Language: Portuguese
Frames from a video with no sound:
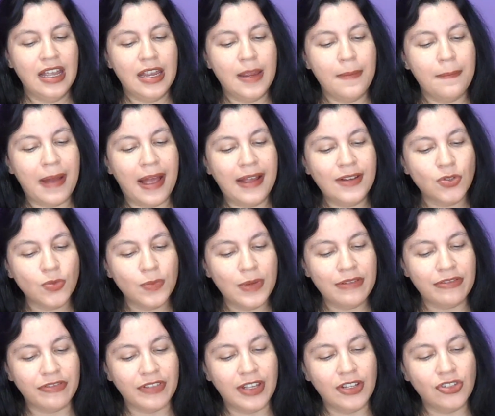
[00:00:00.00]
E mais
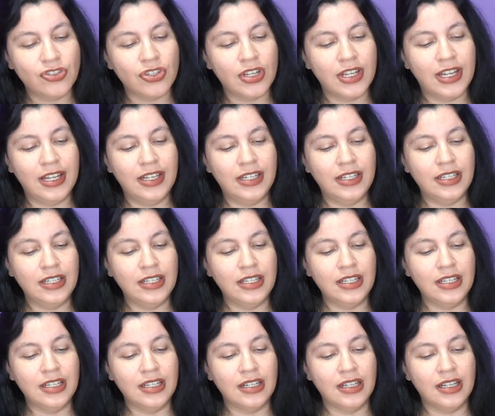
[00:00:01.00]
uma vez
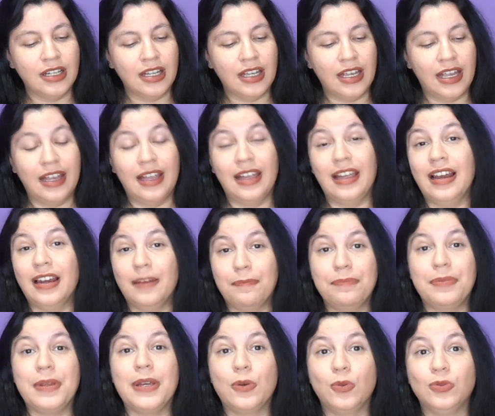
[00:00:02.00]
ele, é, é, ela
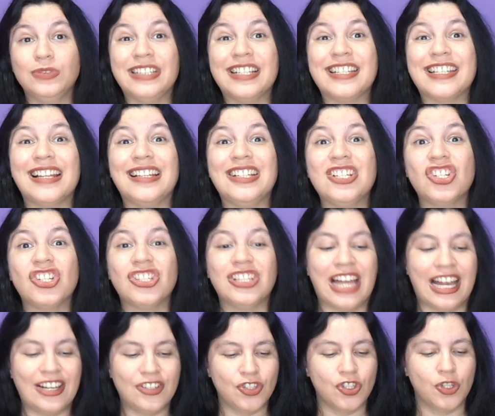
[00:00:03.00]
pergunta se ela
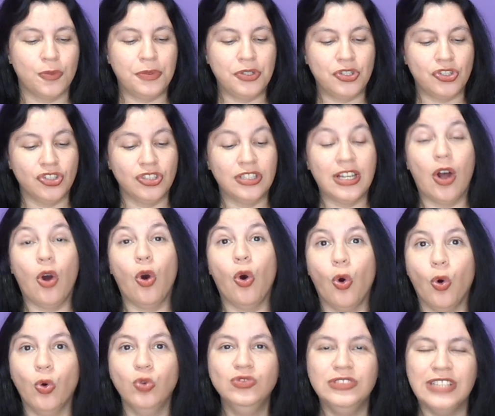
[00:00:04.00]
está despedida
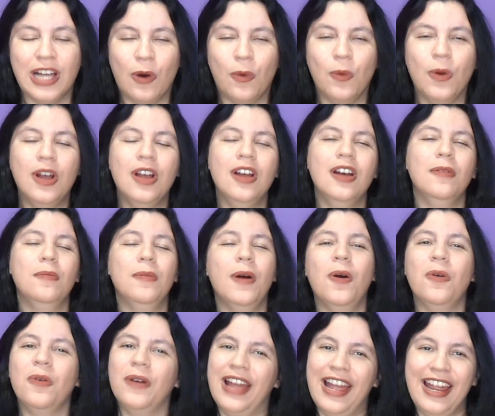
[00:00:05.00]
ou não.
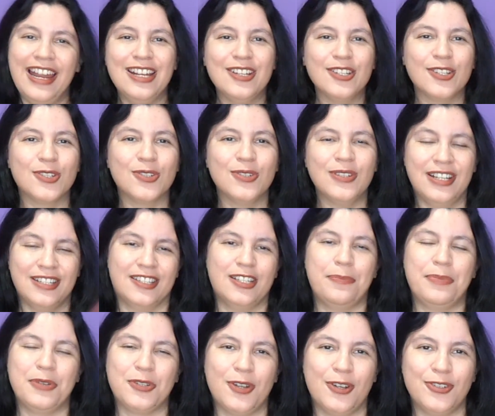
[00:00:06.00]
Bom, é isso, esses
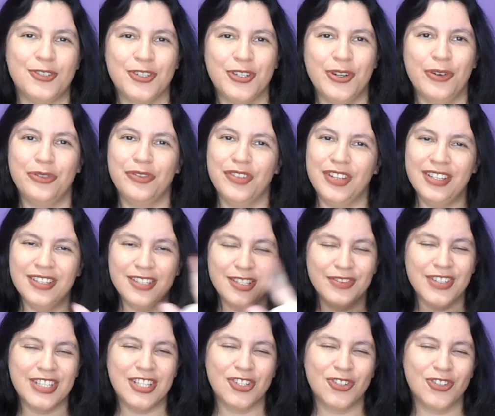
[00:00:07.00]
episódios que eu vi.
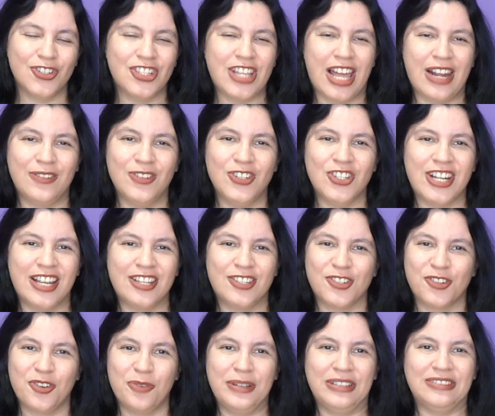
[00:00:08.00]
Se vocês gostaram, não
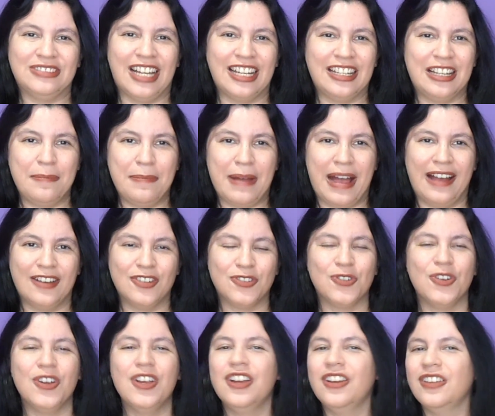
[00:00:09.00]
esquece de comentar aqui
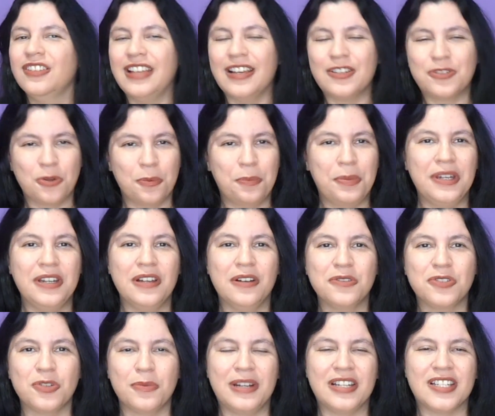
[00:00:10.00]
embaixo, dar sua
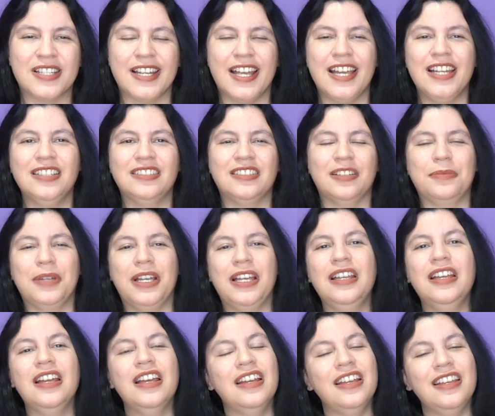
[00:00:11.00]
opinião sobre a série
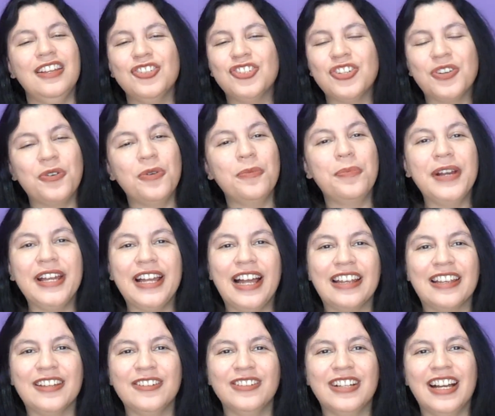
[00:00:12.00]
também e de
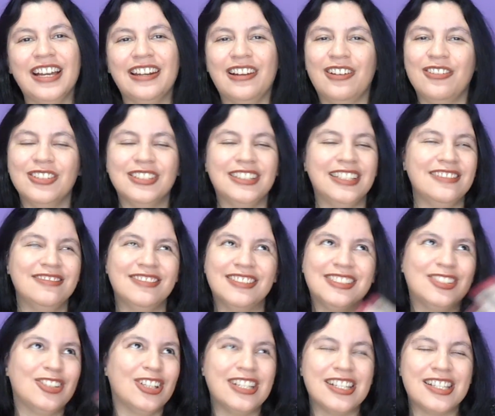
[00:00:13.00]
acompanhar aqui no canal, que tem
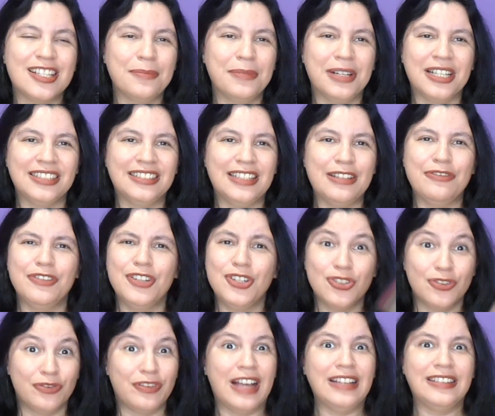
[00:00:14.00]
toda semana tem
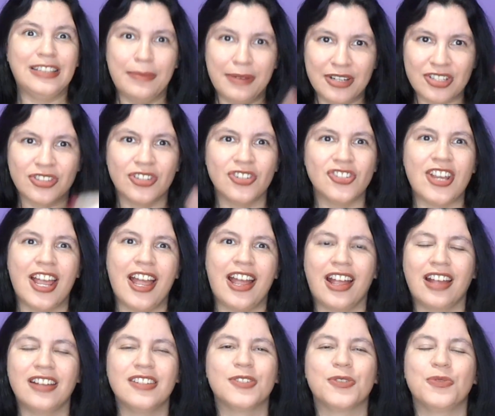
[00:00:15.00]
vídeo, vai ter bastante
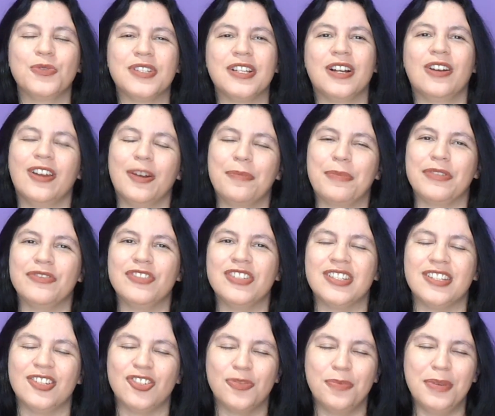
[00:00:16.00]
Arkansas Schools agora pra
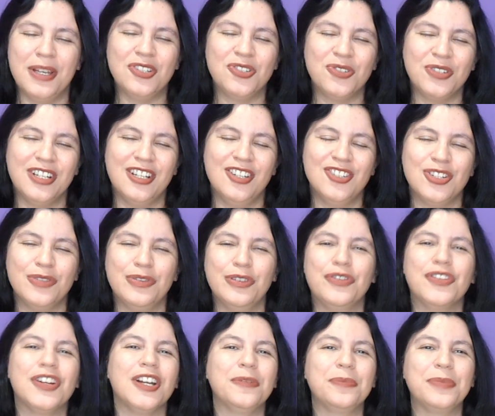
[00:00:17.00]
vocês. Beijo grande, eu
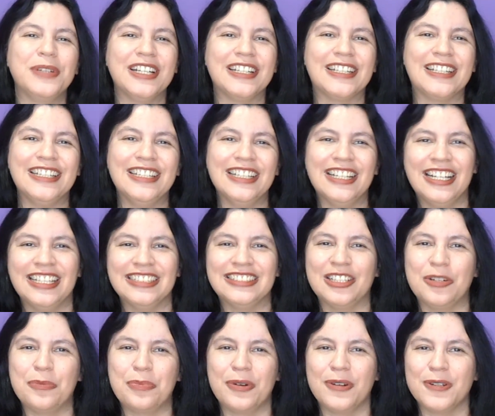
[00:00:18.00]
vou ficando por aqui.
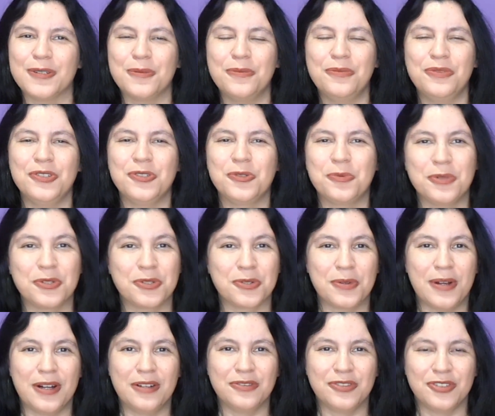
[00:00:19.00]
Até o próximo vídeo,
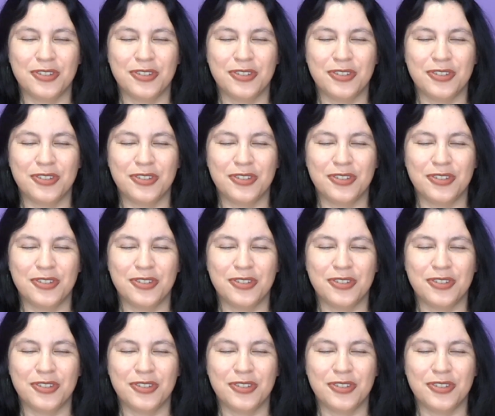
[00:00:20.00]
pessoal.